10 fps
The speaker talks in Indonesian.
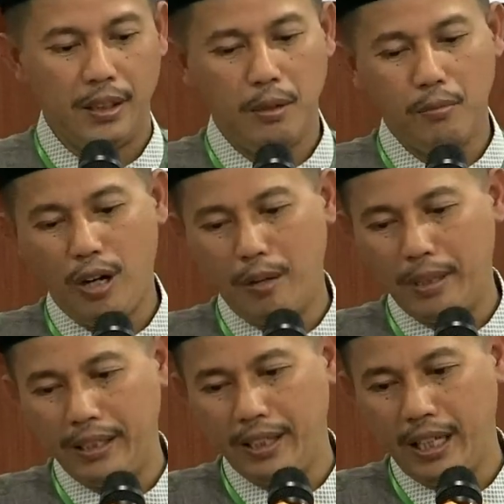
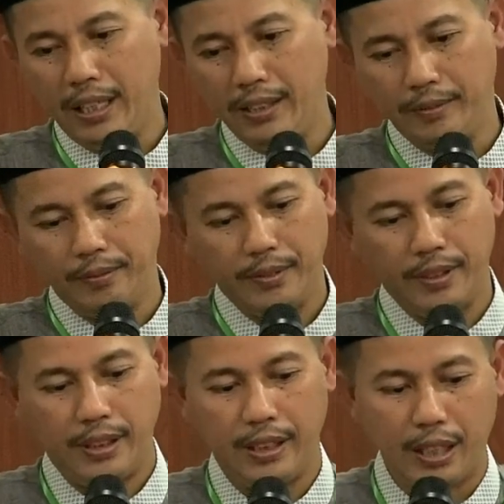Muhammadiyah
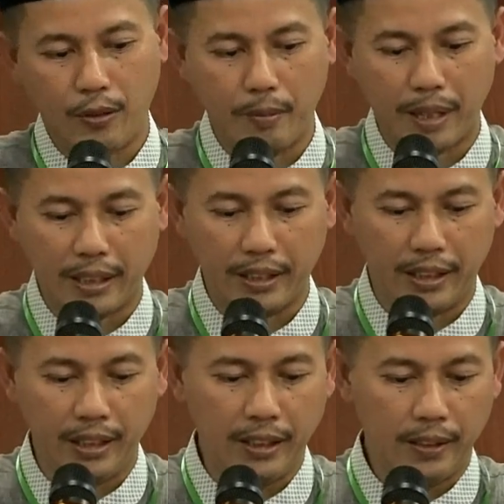di Jawa Barat ini